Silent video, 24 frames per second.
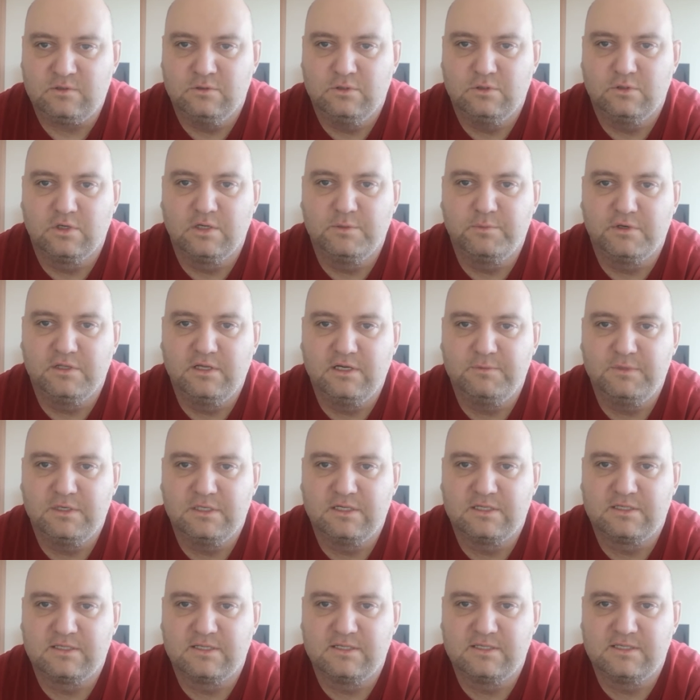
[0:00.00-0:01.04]
który podejmie
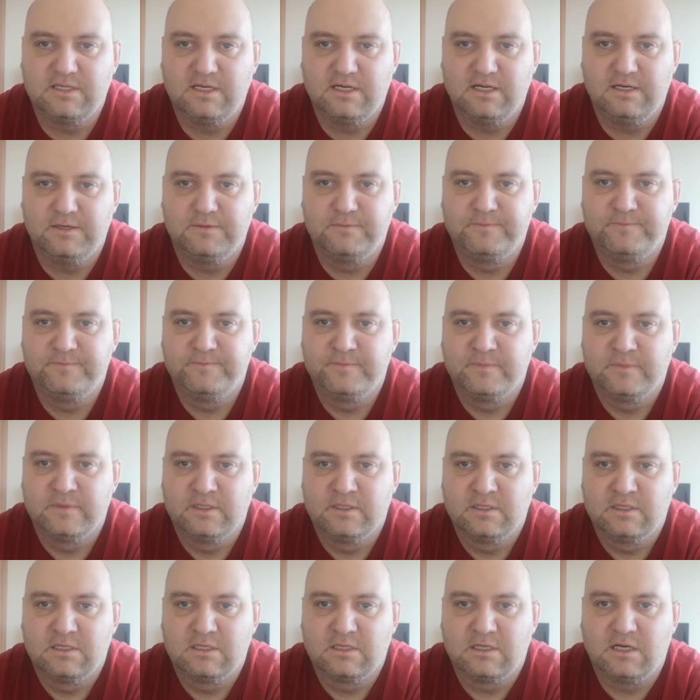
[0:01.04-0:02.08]
decyzję,
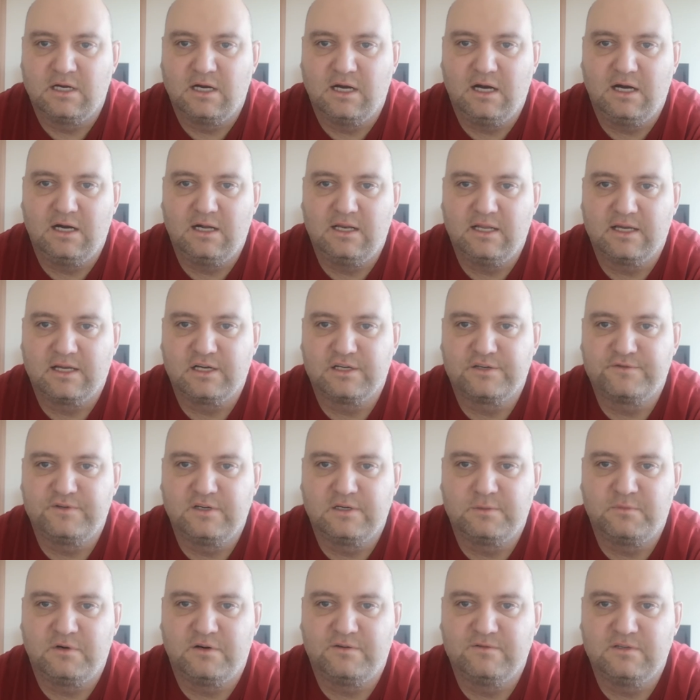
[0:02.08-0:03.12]
a lekarz
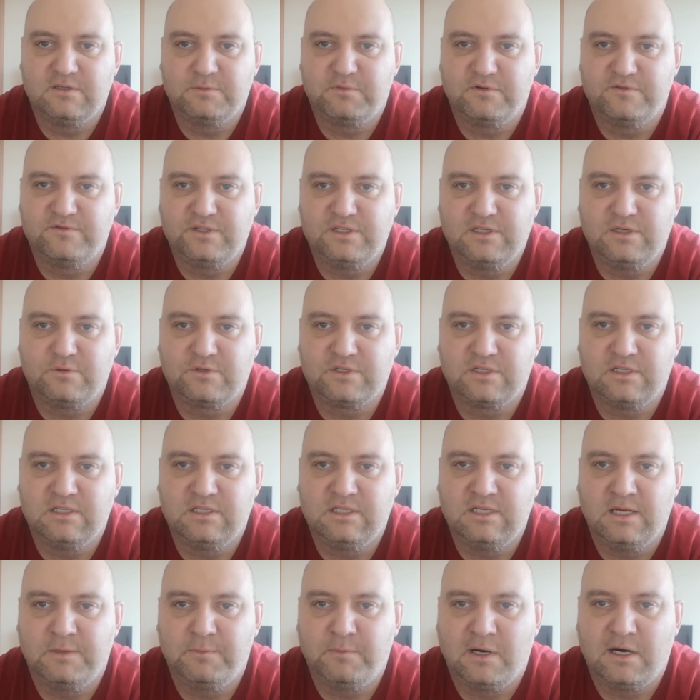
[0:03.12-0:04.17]
firmowy powiedział, że
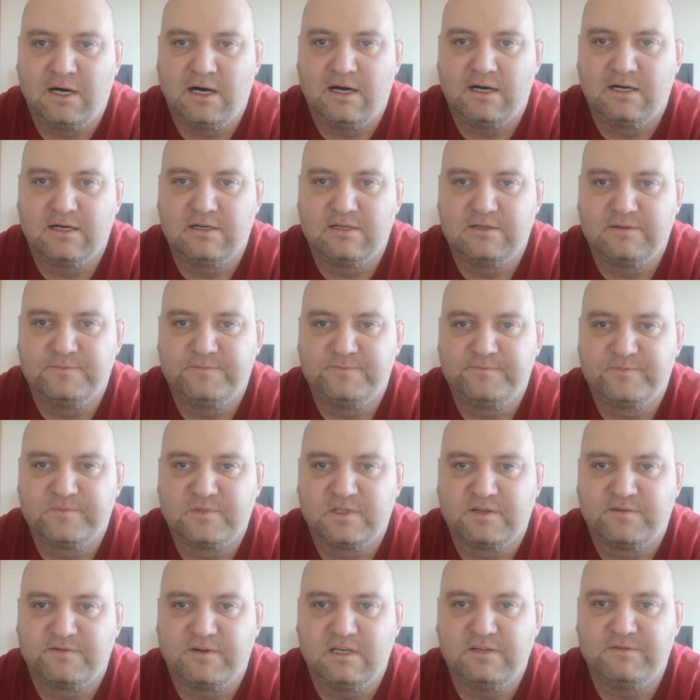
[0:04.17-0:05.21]
nie ma
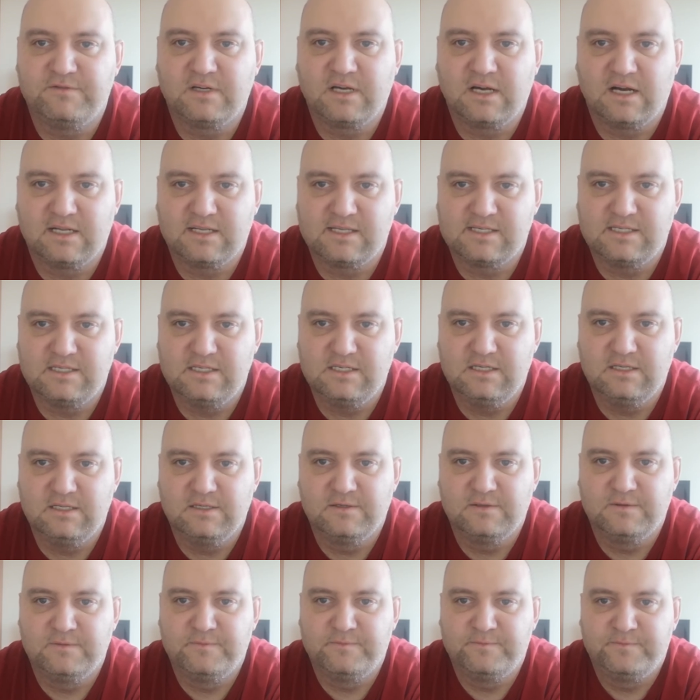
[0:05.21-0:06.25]
kwalifikacji
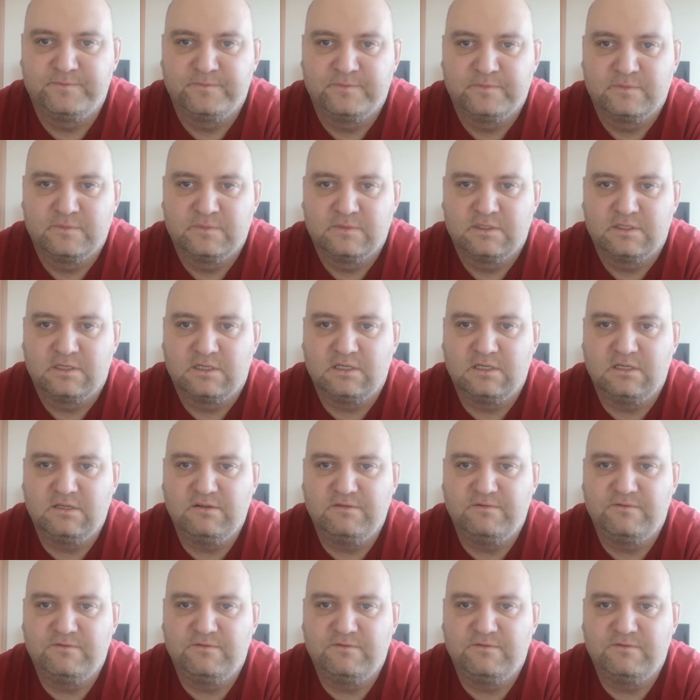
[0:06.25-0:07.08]
i